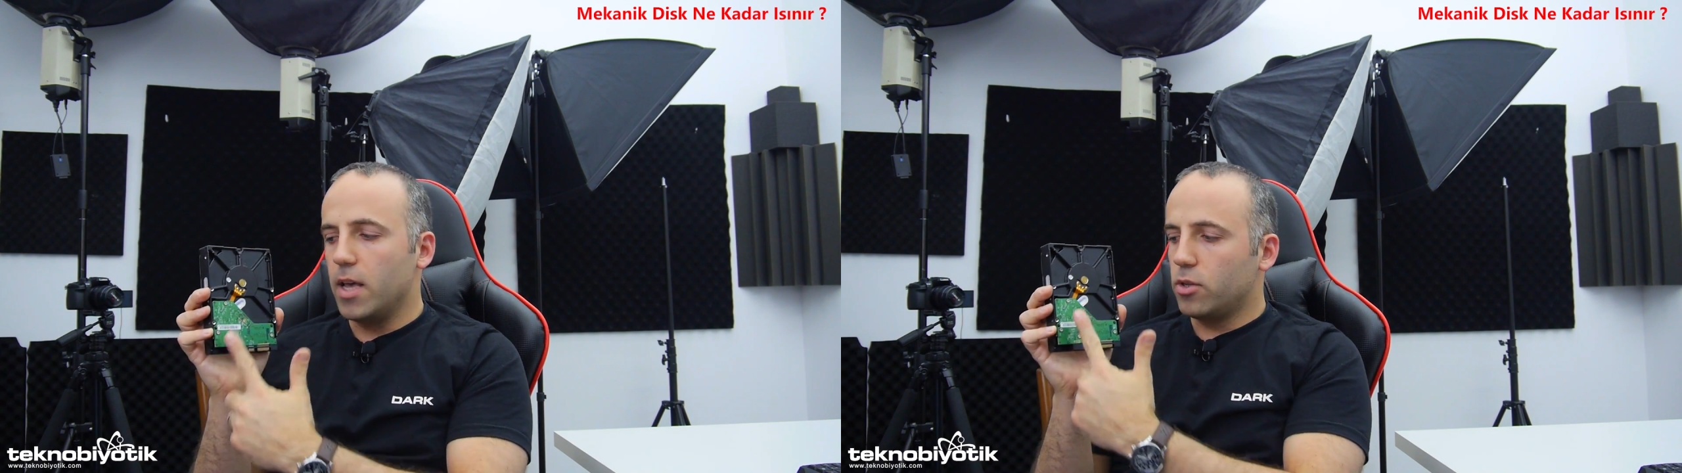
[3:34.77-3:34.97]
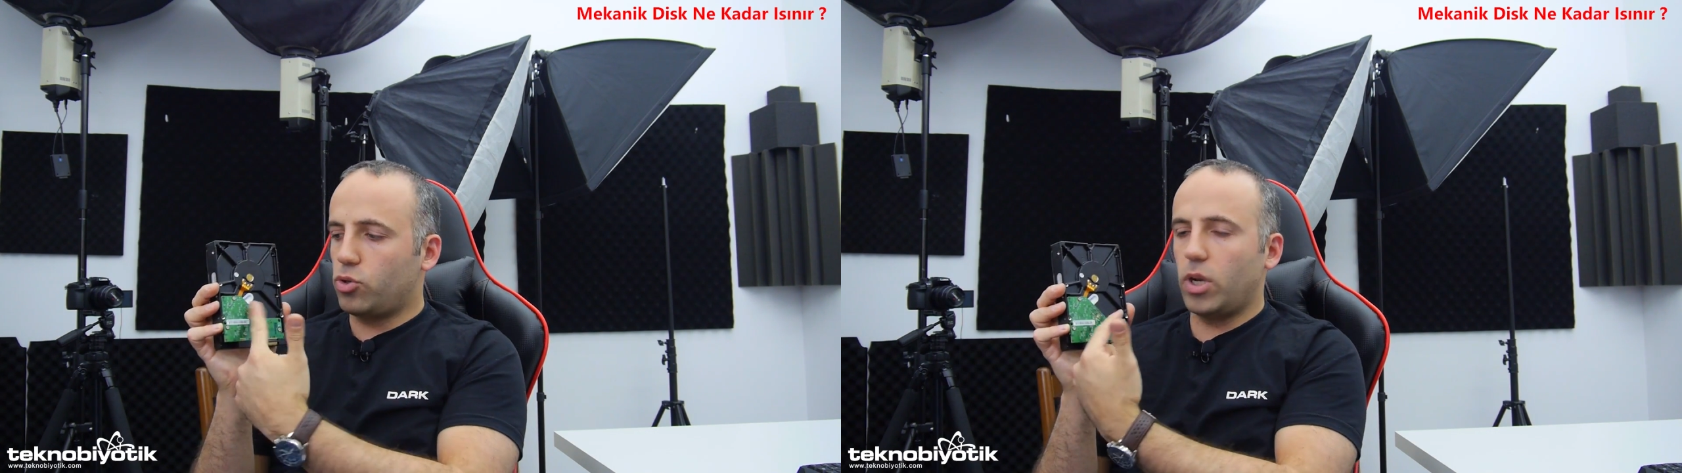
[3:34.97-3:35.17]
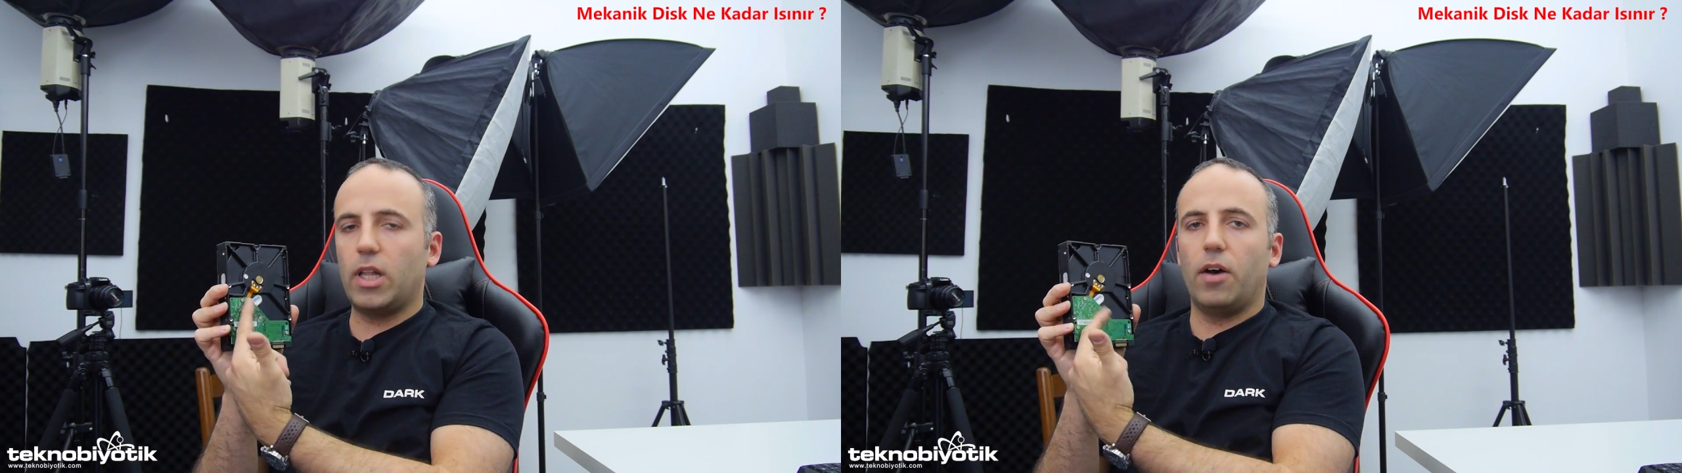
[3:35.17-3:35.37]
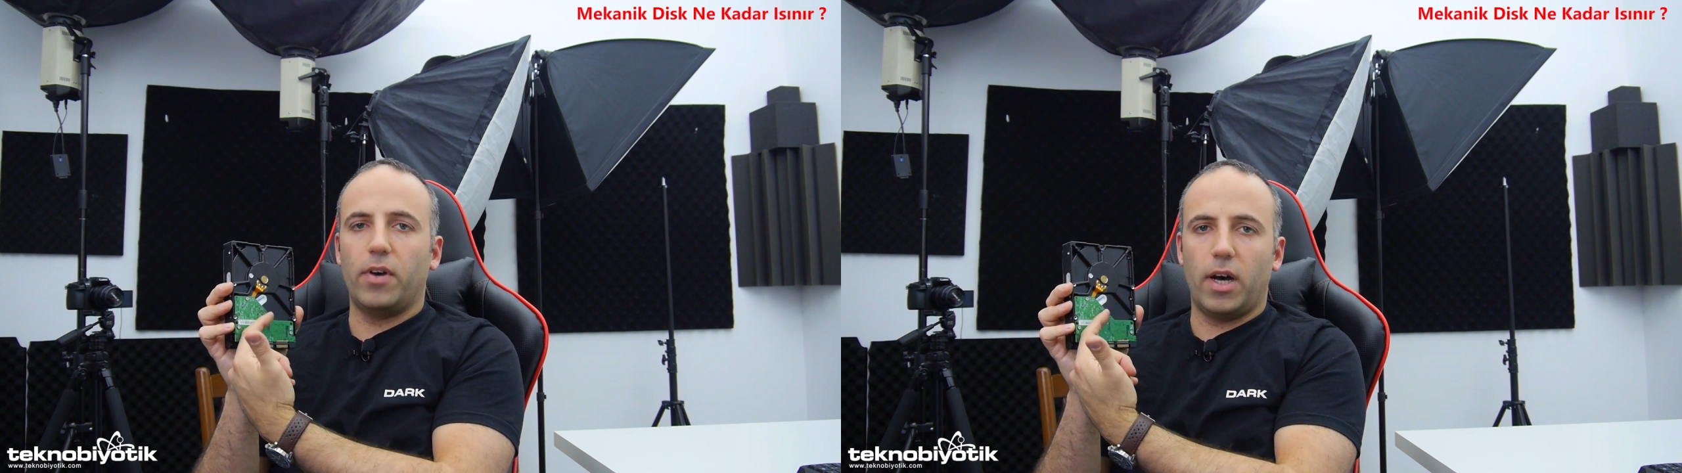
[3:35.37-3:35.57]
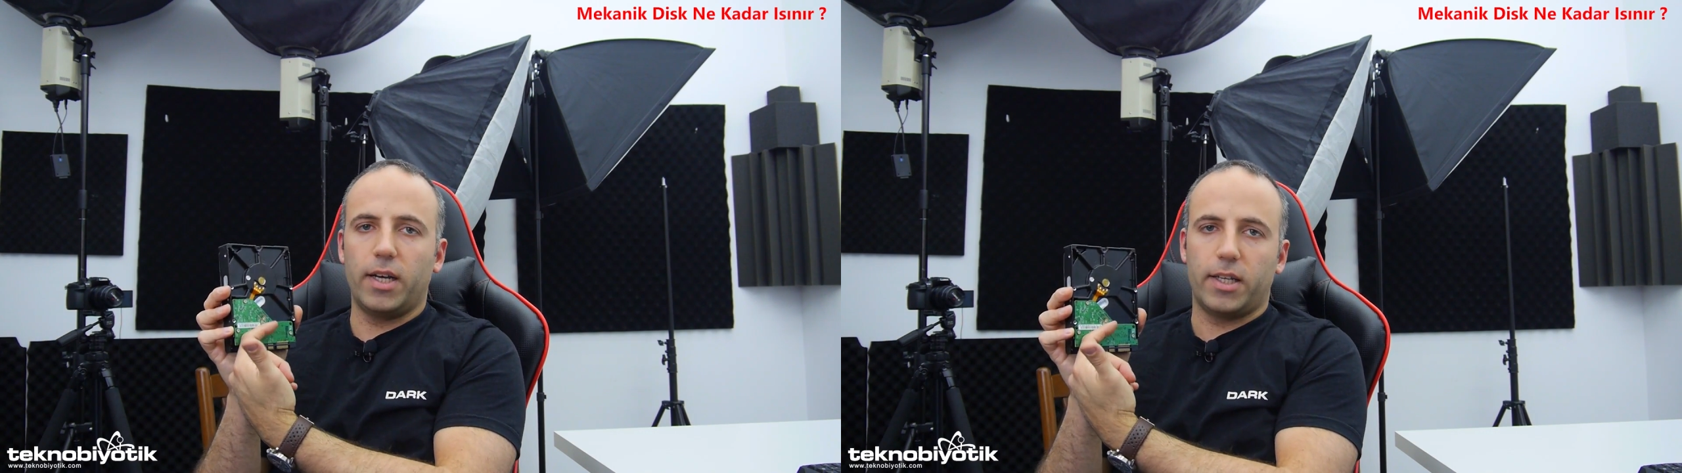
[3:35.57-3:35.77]
sürekli
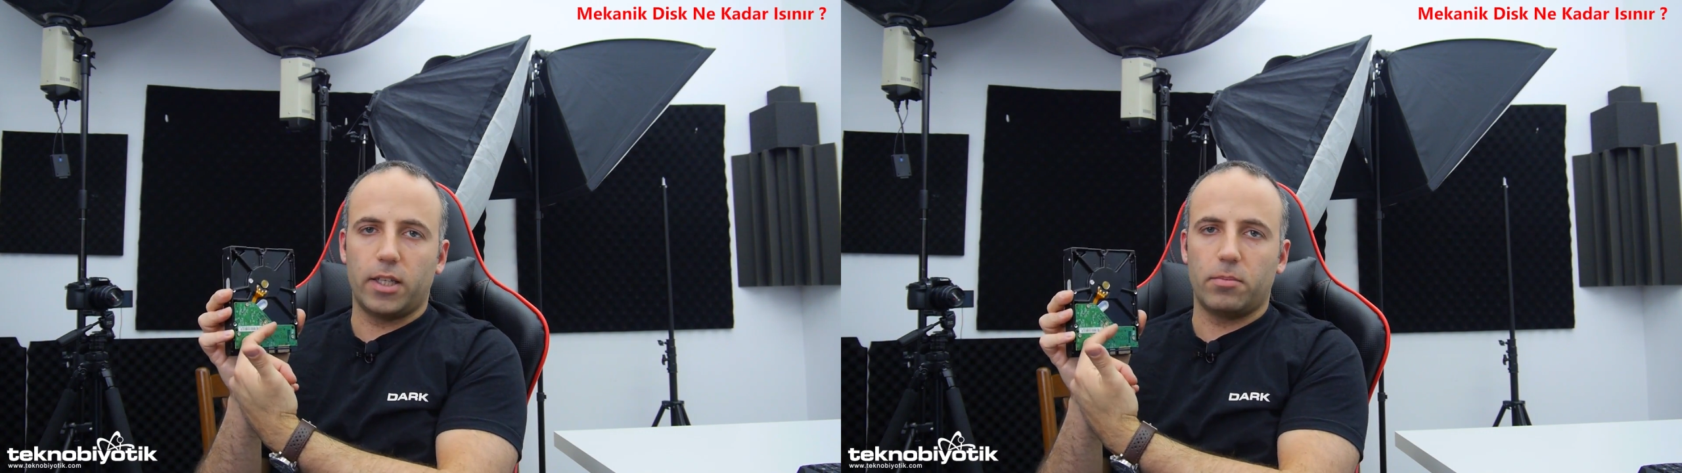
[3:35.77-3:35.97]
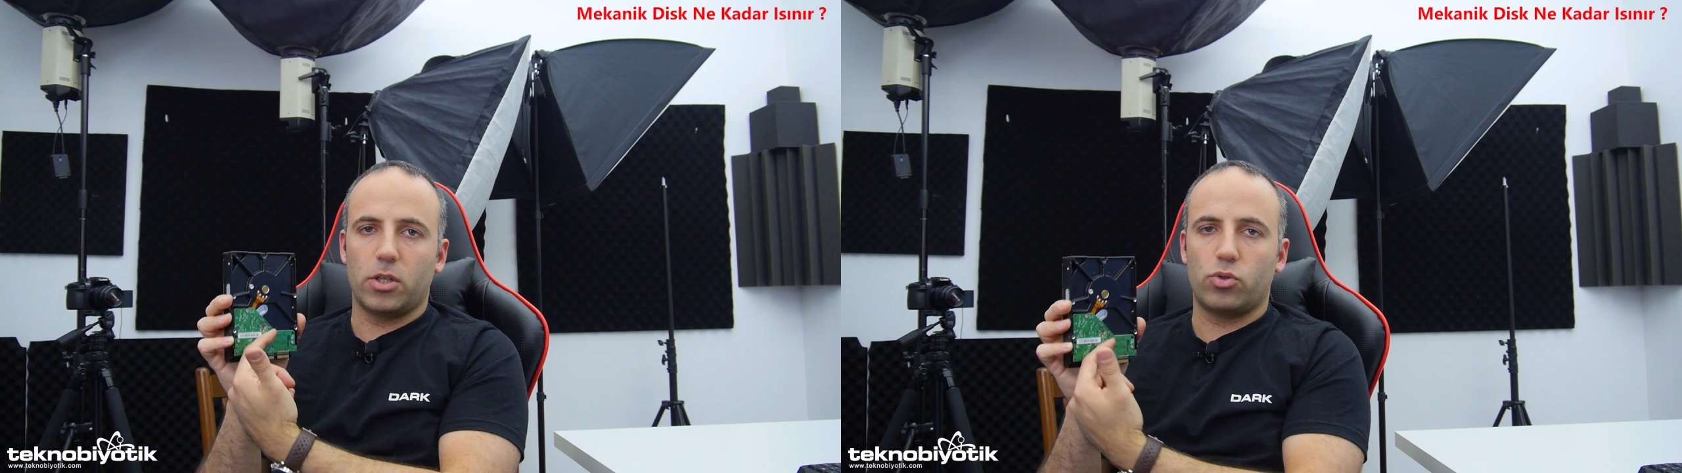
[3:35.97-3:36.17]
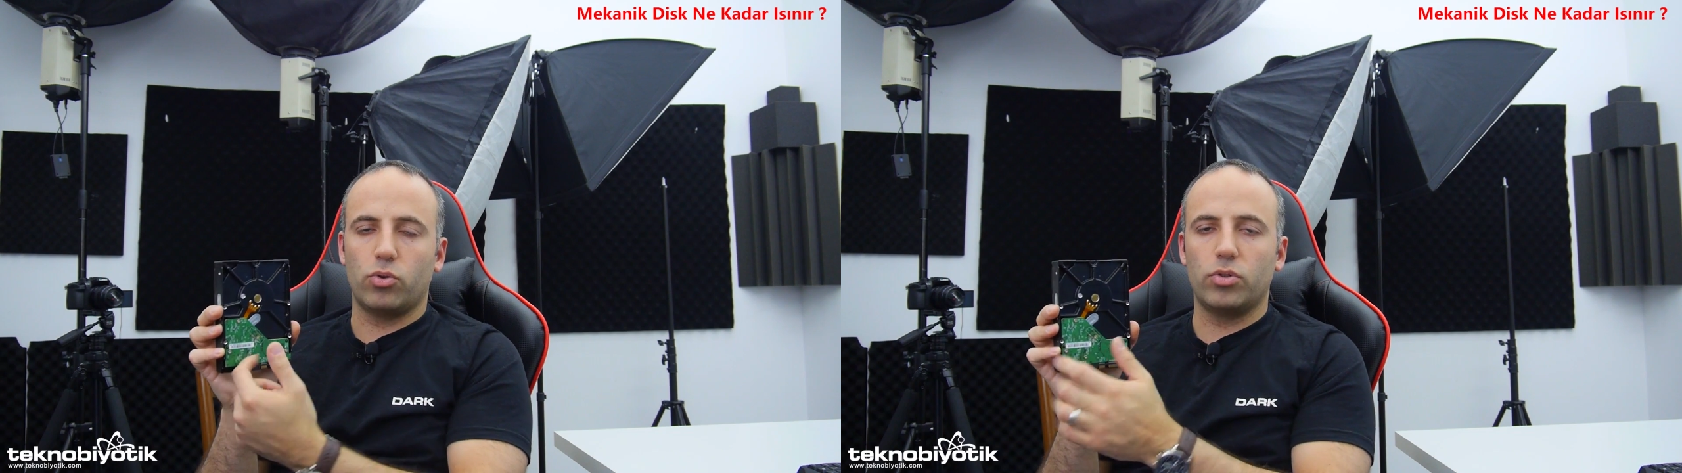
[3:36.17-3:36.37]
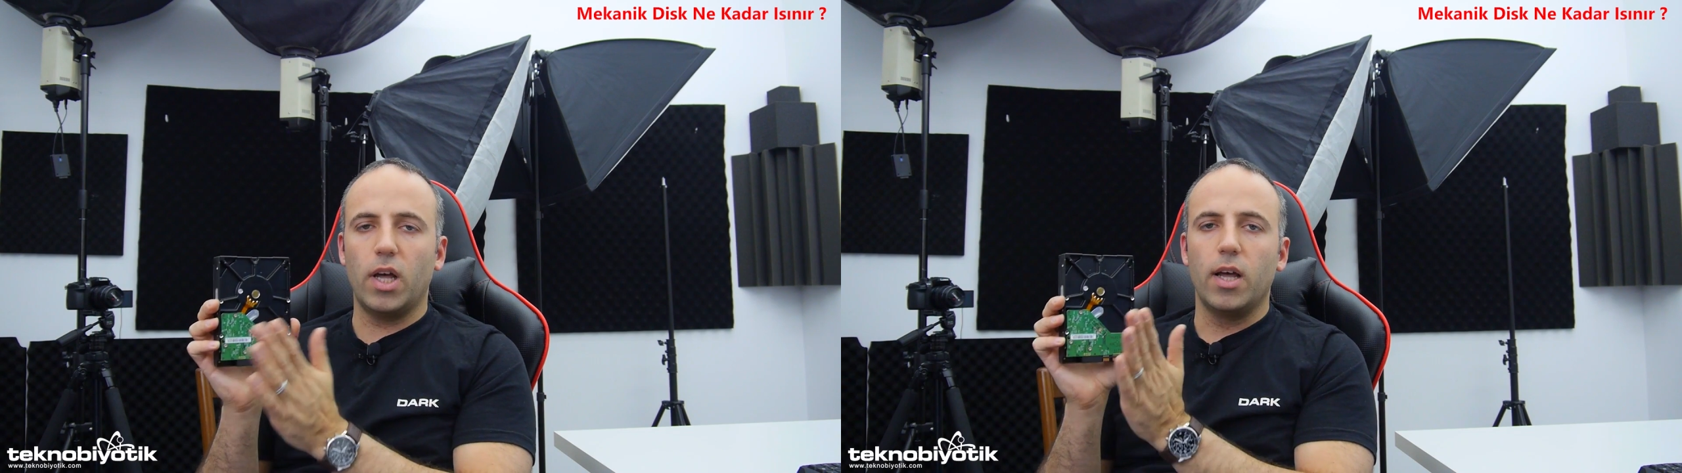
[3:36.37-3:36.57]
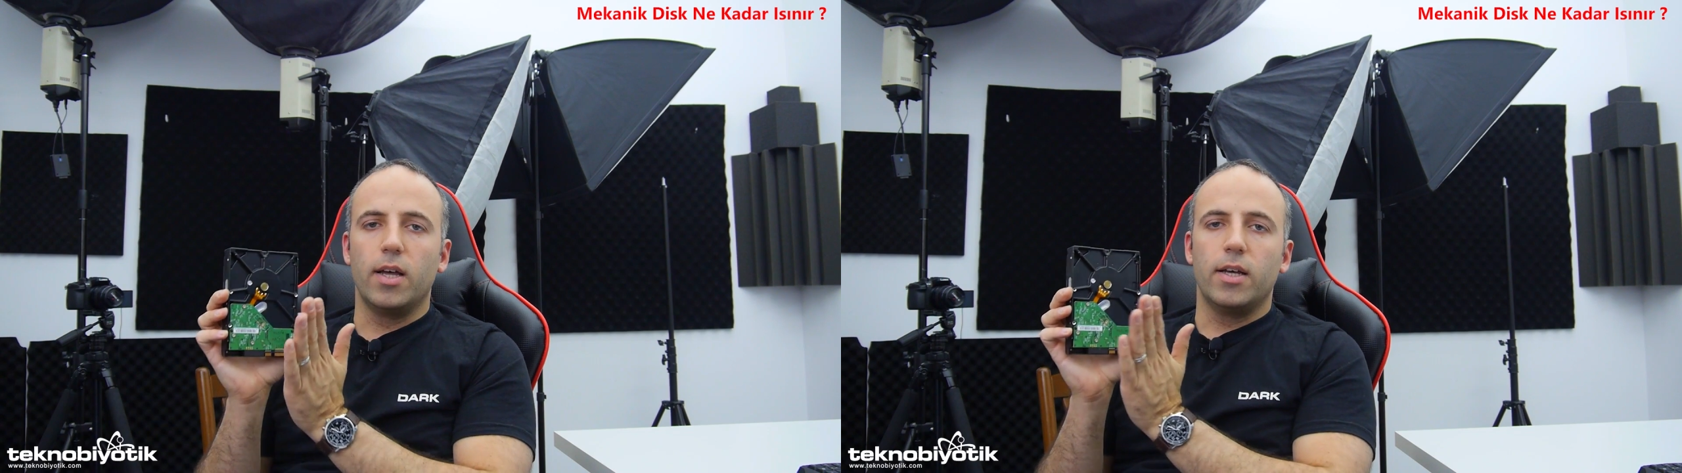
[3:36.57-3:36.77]
hareket etmek zorunda.